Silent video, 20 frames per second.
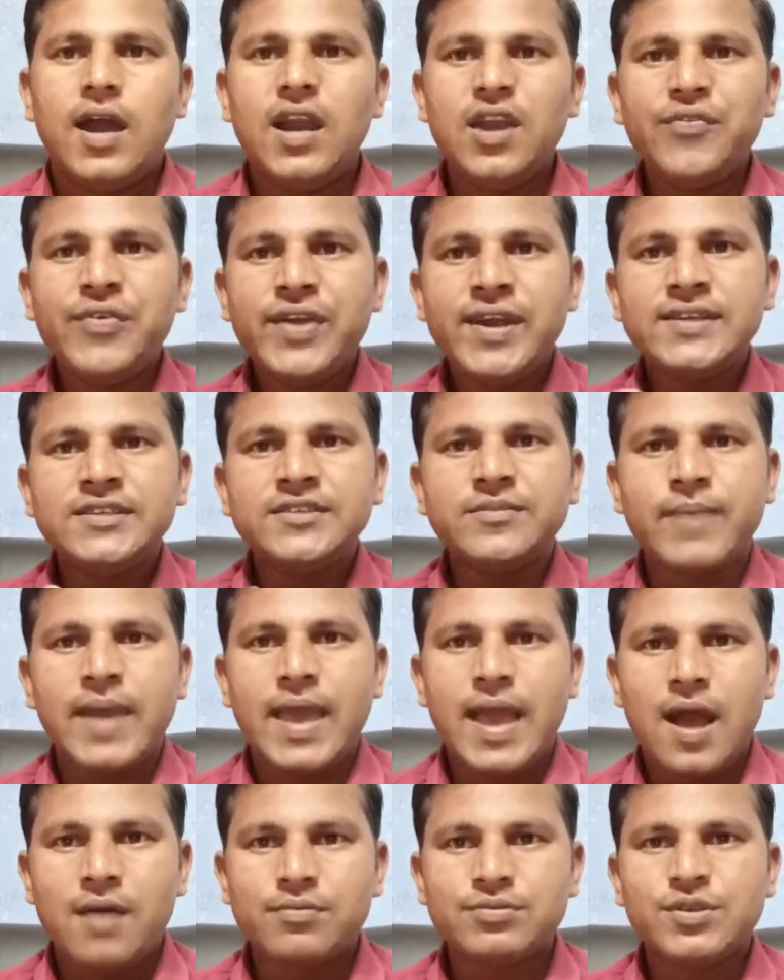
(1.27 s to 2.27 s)
हेलो फ्रेंड्स
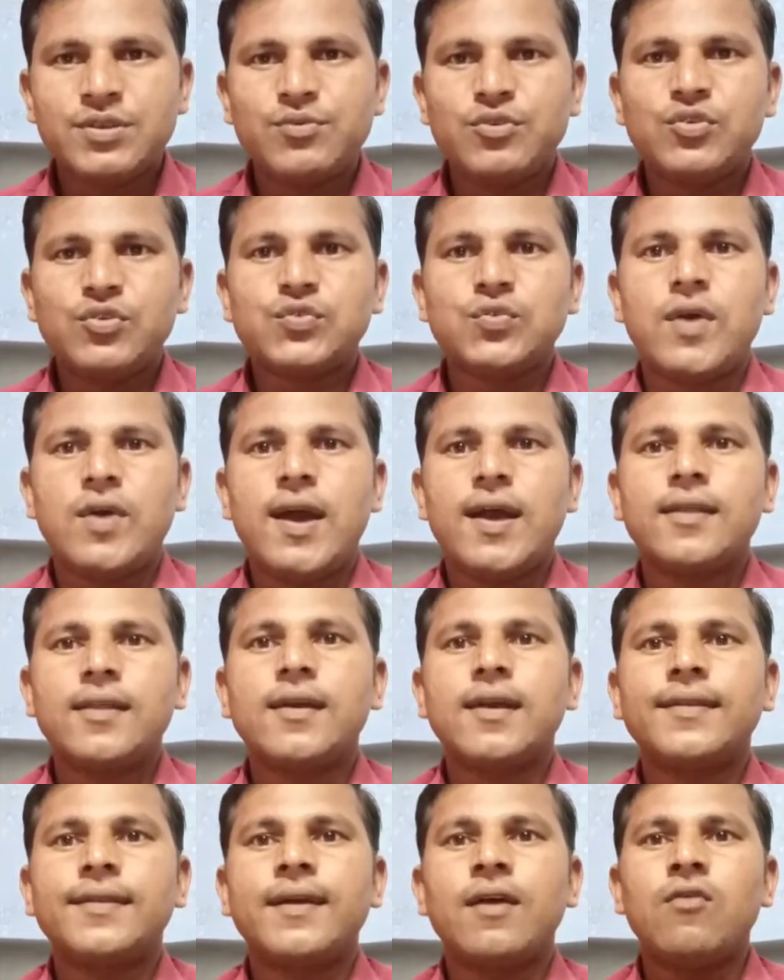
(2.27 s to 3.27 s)
मैं आप सभी को
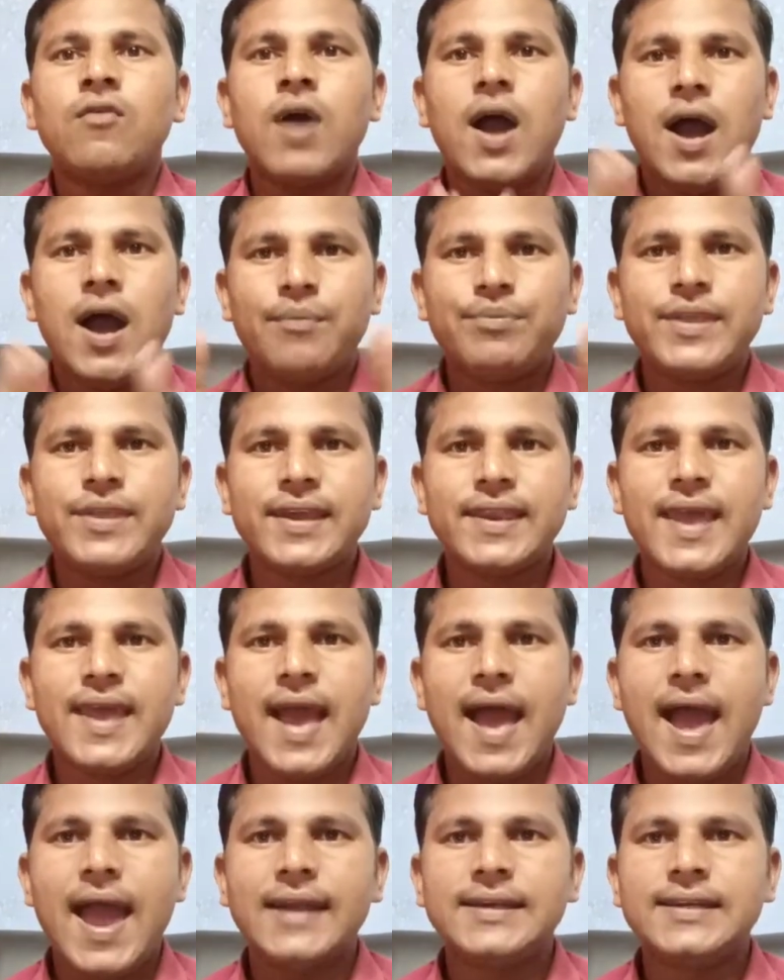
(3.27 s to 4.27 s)
स्वागत करता हूं आप देख
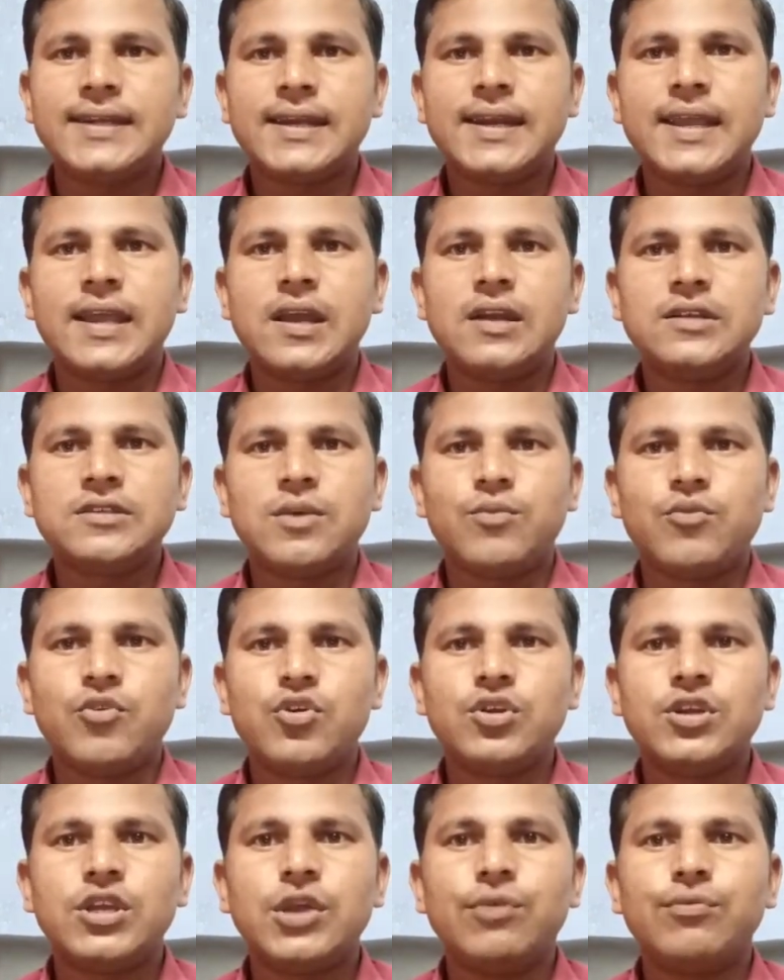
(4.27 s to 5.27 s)
रहे हैं हाई टेक्निकल
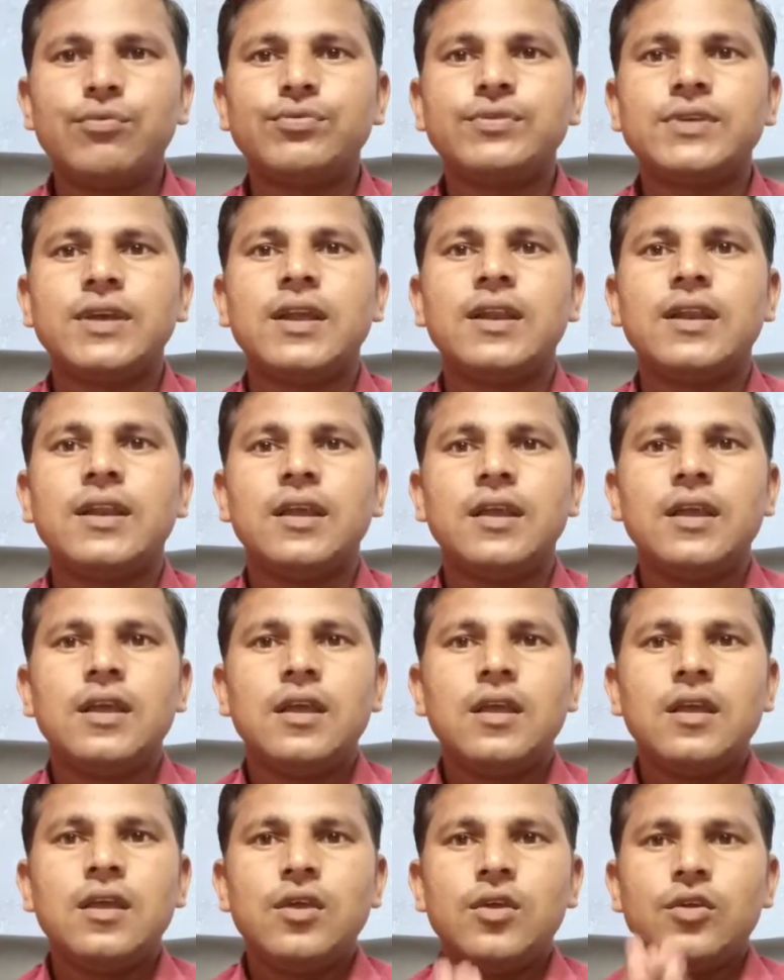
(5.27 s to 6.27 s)
सपोर्ट यूट्यूब
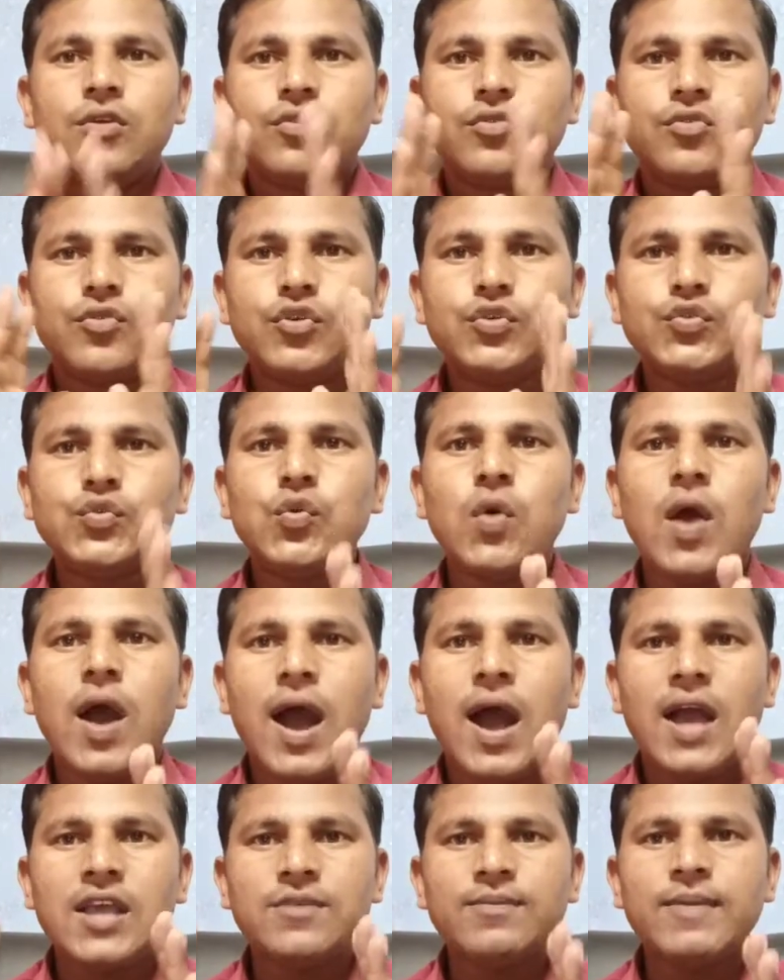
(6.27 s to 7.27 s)
चैनल दोस्तों
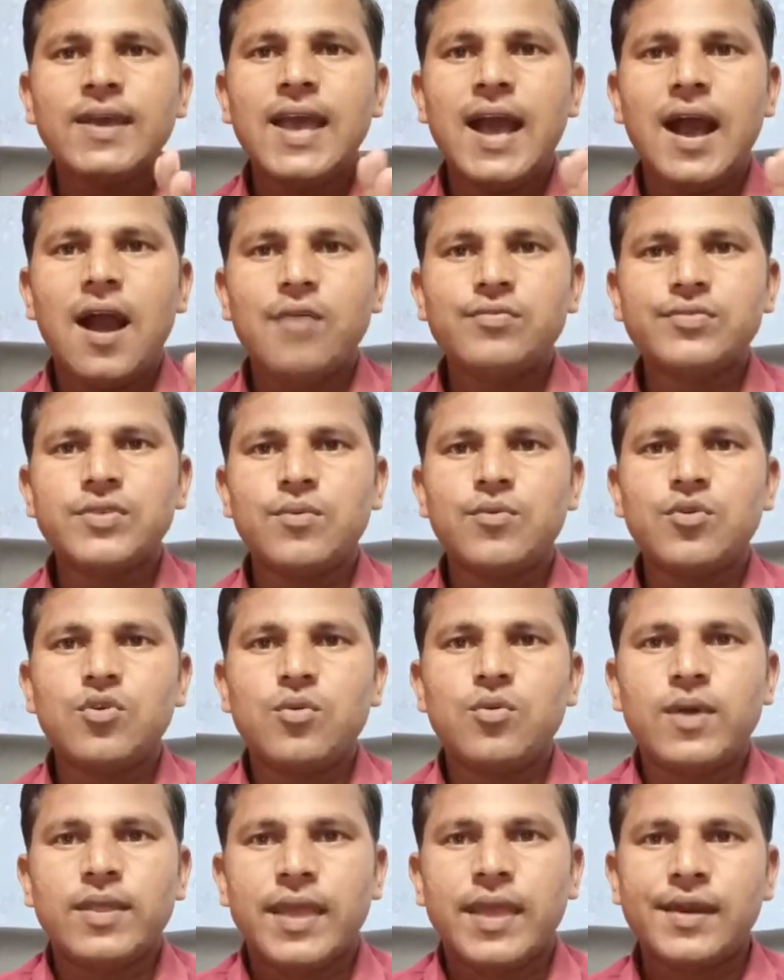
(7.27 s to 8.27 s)
आज मैं आप सभी
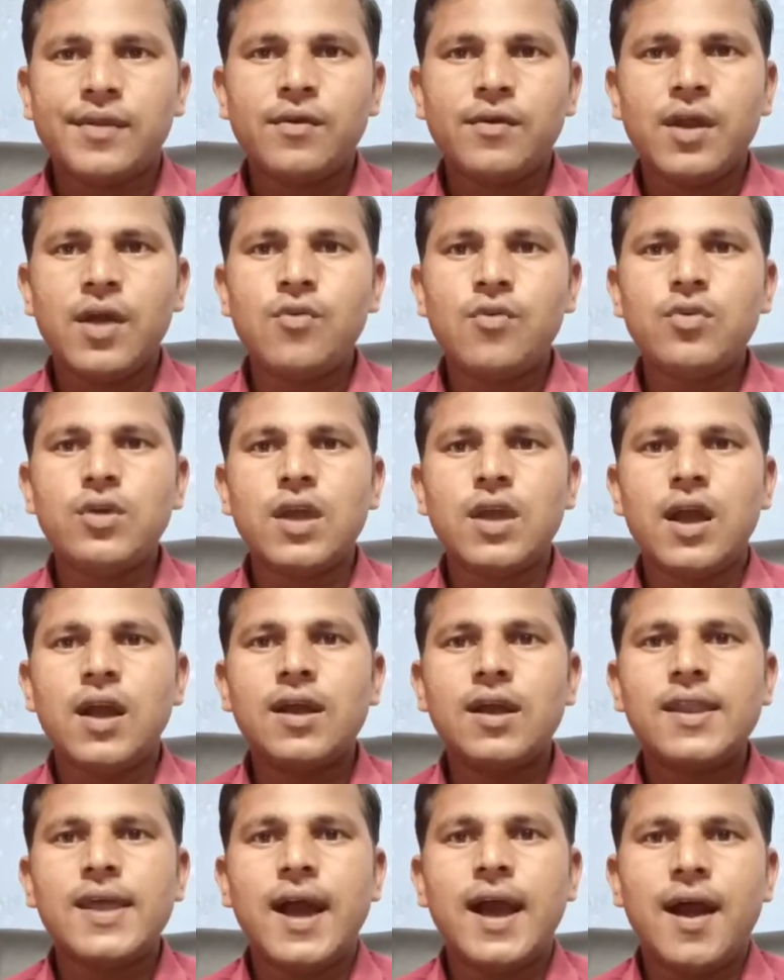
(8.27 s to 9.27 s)
को बताने वाला हूं कि
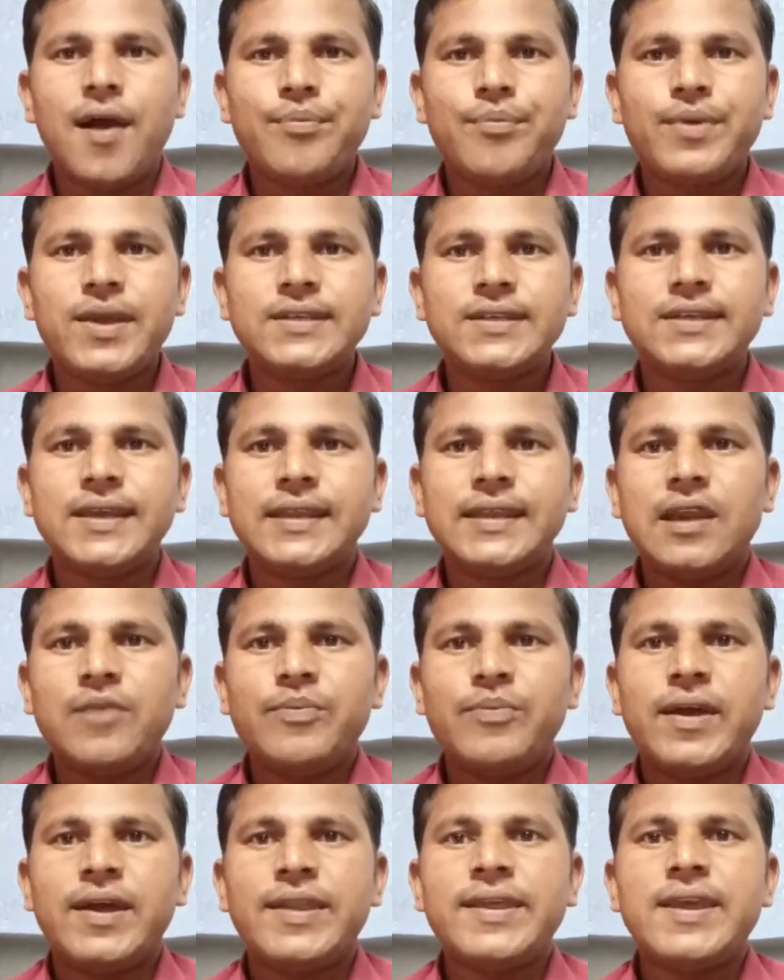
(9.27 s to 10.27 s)
अगर आपके चैनल
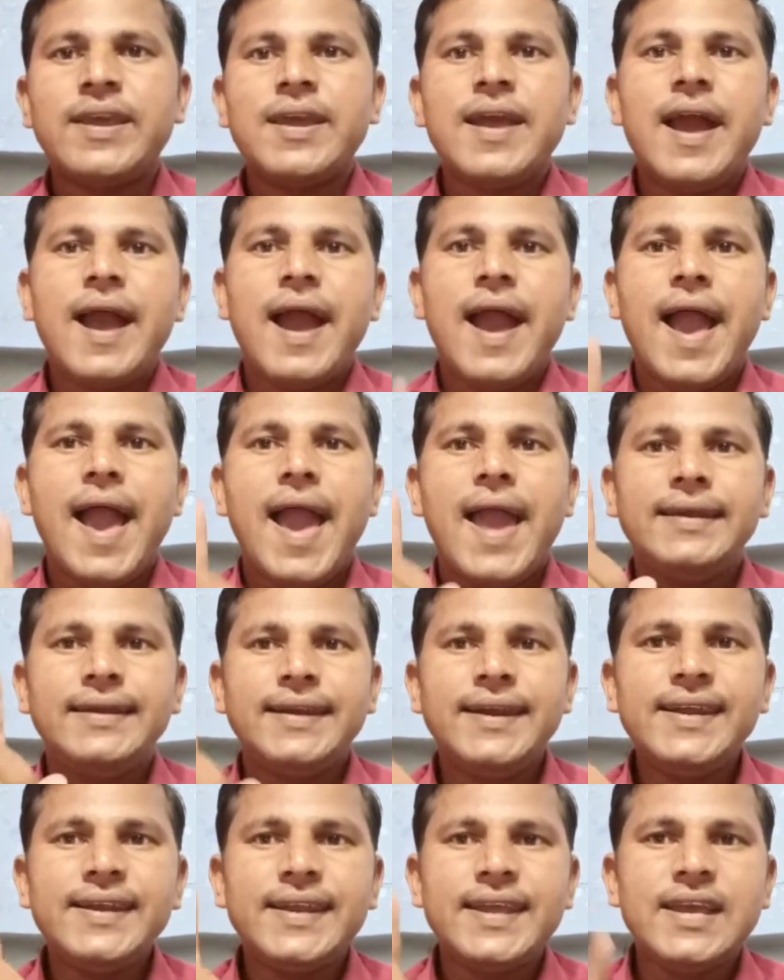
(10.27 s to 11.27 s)
पर
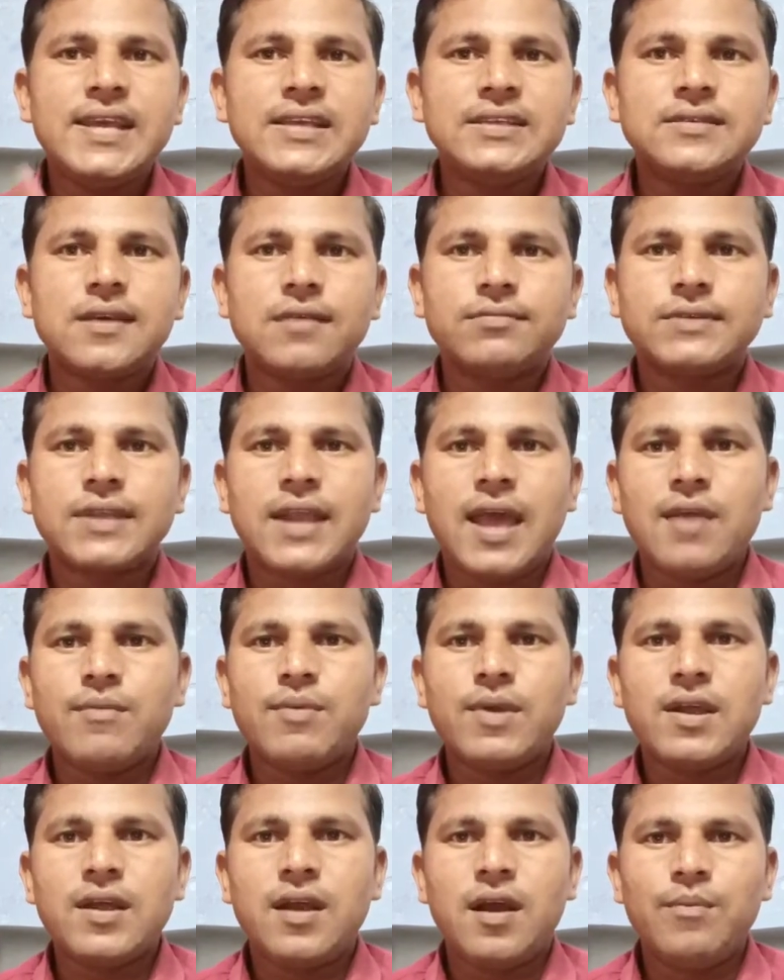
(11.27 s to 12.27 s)
हंड्रेड के
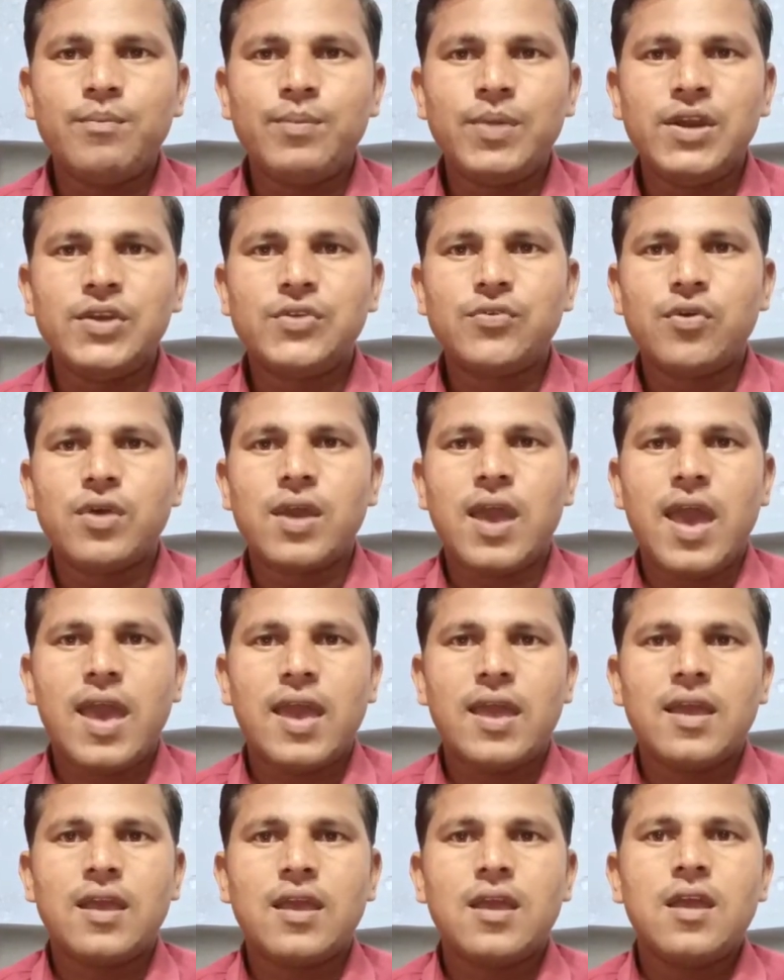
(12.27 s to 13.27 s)
सब्सक्राइबर कंप्लीट हो गया
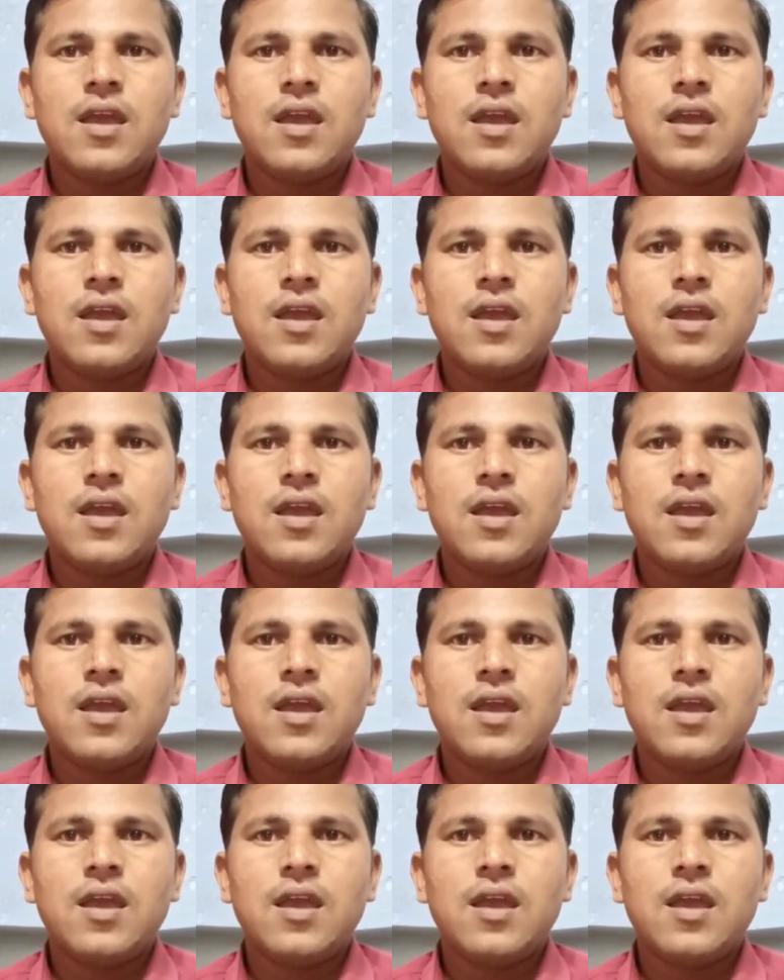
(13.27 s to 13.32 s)
है